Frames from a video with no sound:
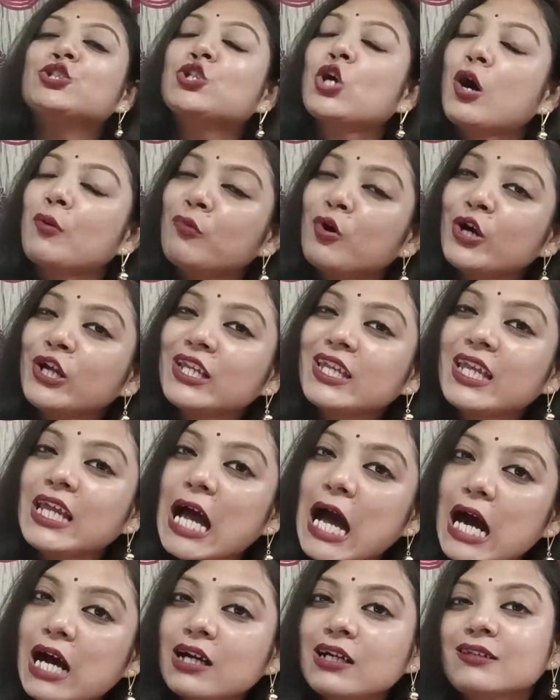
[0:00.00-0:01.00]
সময়কে
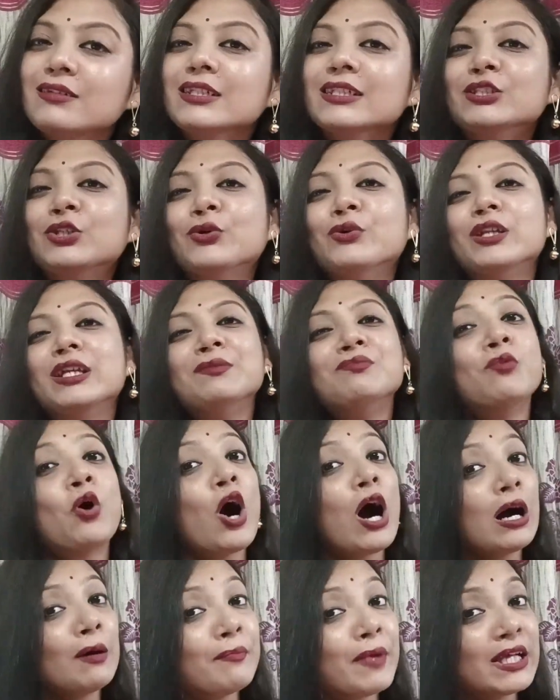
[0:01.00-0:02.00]
আঁকড়ে ধরে
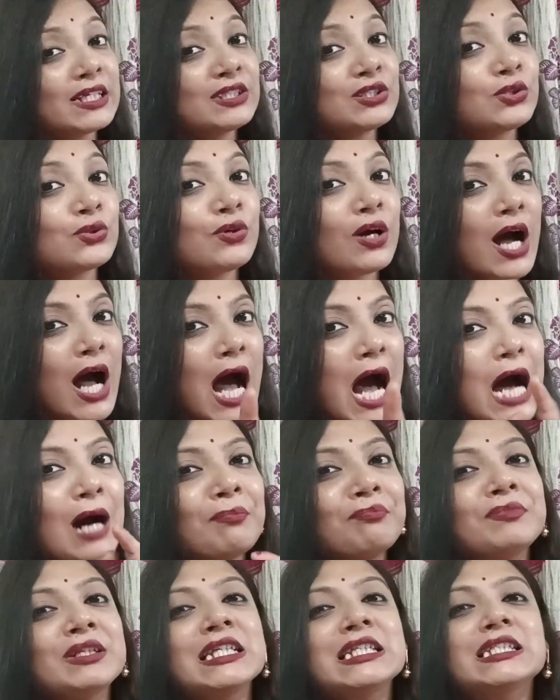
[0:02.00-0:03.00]
মহাব্যস্ত
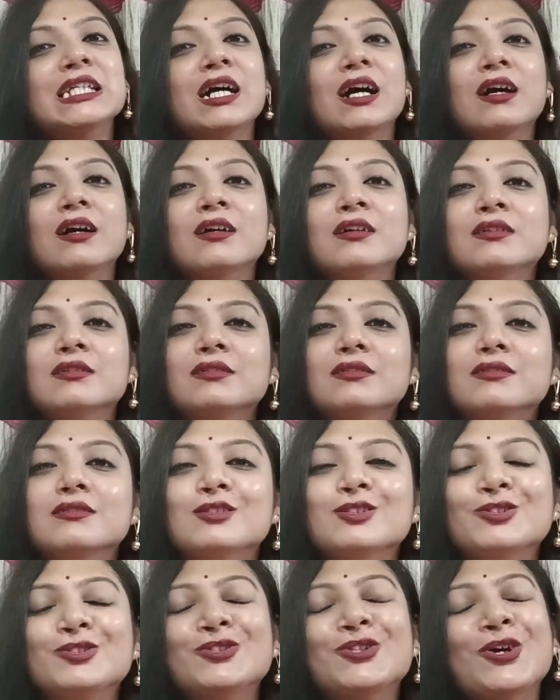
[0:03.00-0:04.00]
আপনিটা
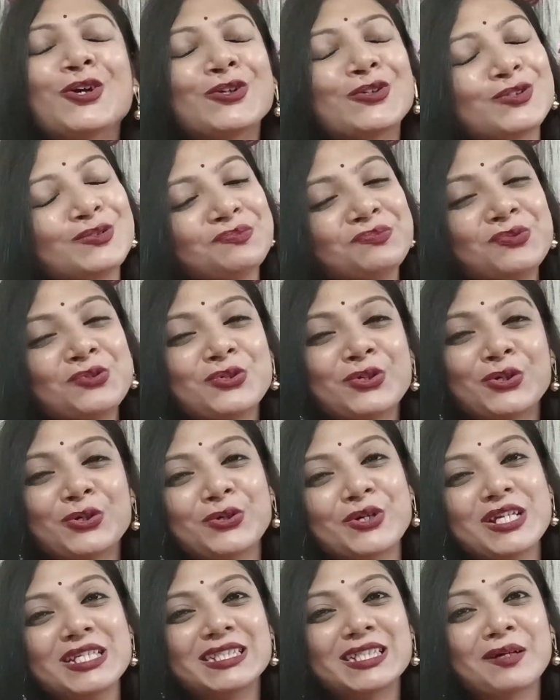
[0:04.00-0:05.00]
তখন বুড়ো
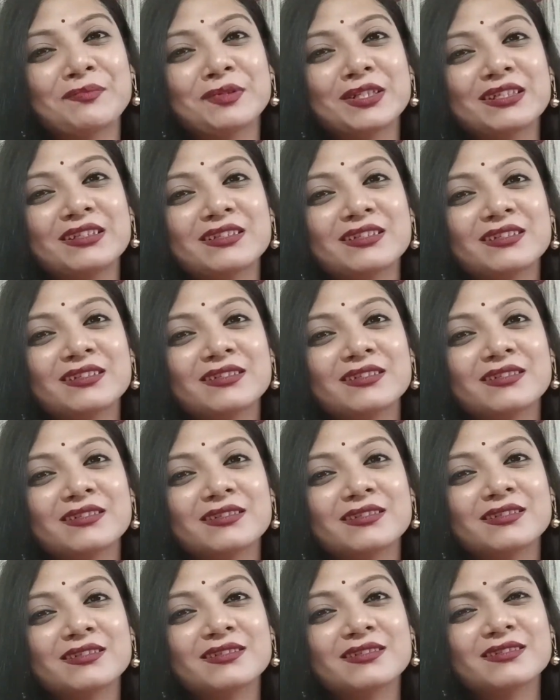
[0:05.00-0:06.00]
হয়ে যাবেন
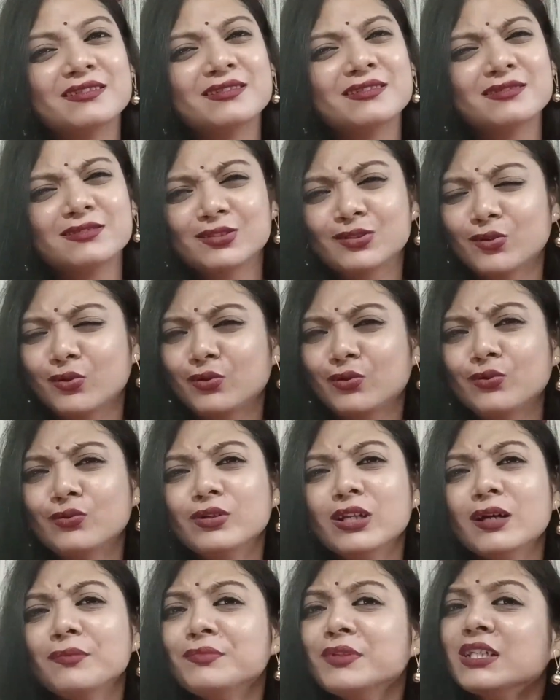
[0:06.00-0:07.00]

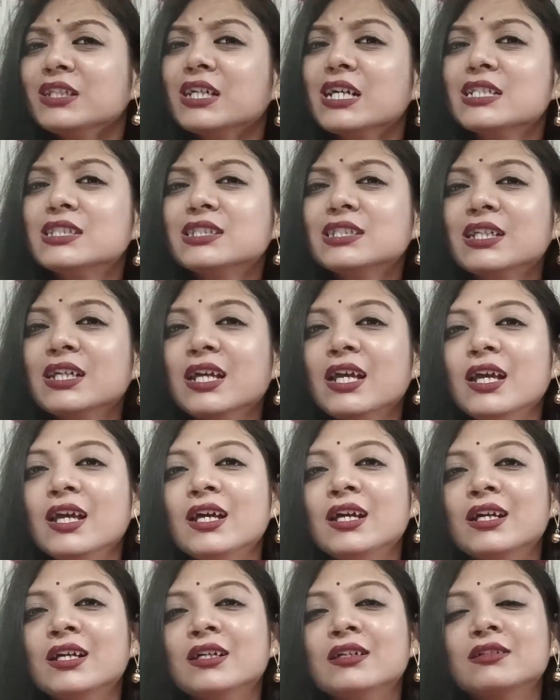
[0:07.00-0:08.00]
তখন আপনার কাছে
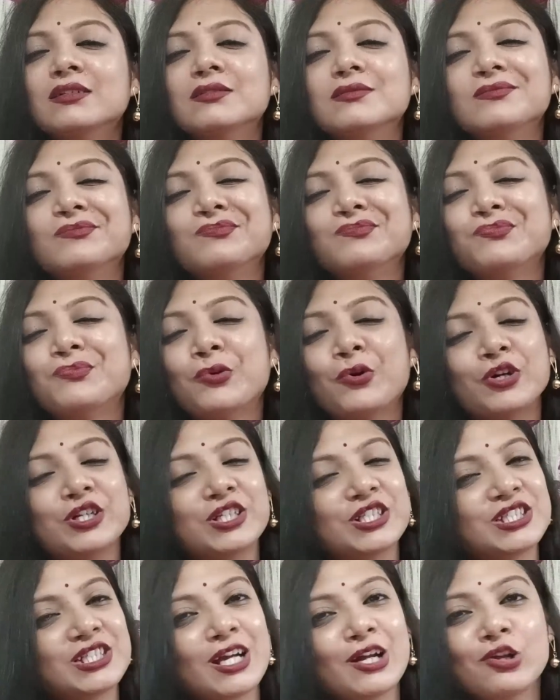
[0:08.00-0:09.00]

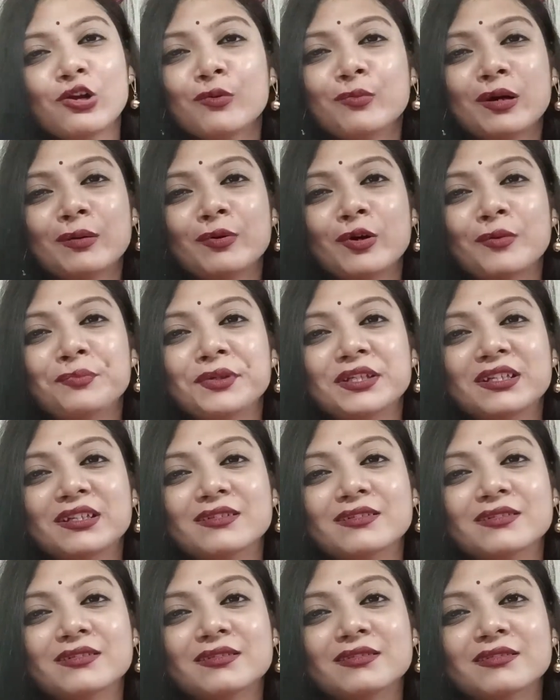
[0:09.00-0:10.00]
পয়সার অভাব হবে
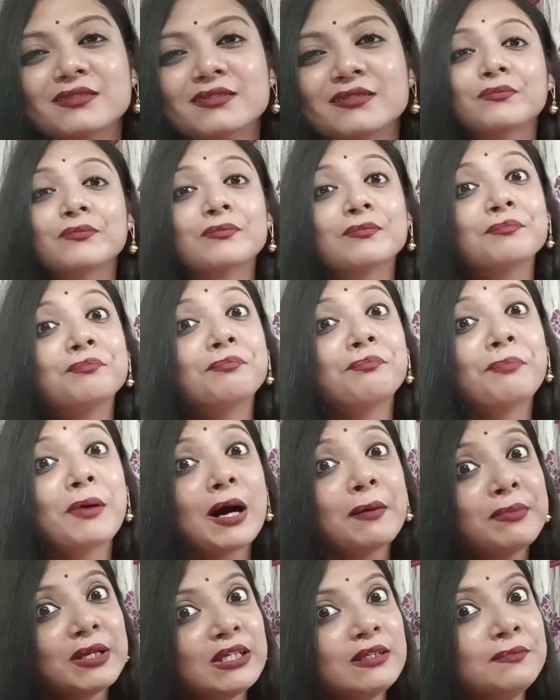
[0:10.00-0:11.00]
না
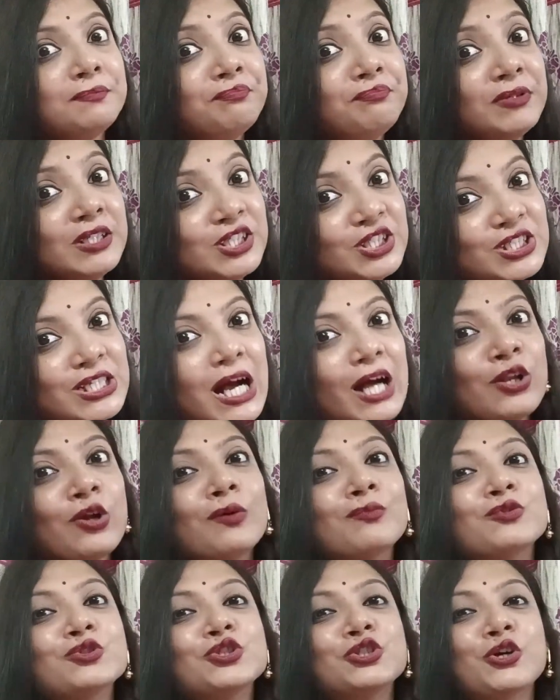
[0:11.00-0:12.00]
পাবেন বিশাল
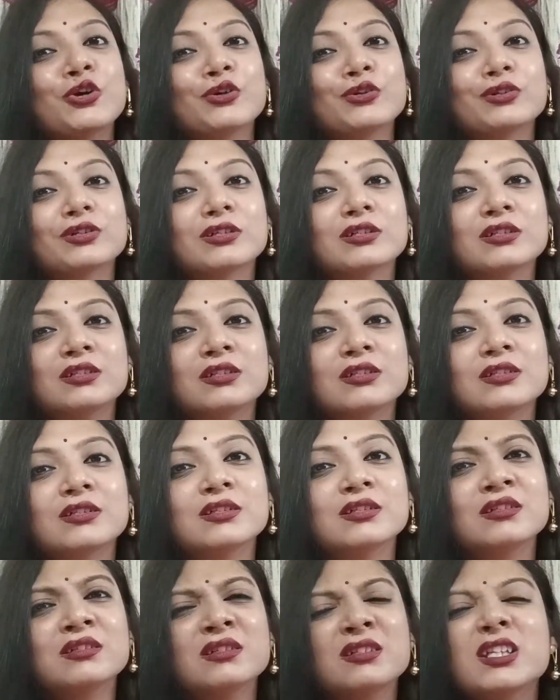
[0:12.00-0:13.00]
অবসর
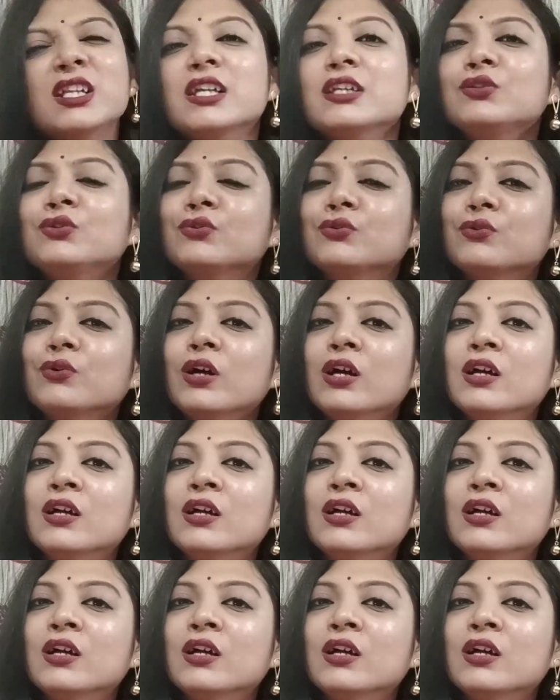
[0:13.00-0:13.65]
কিন্তু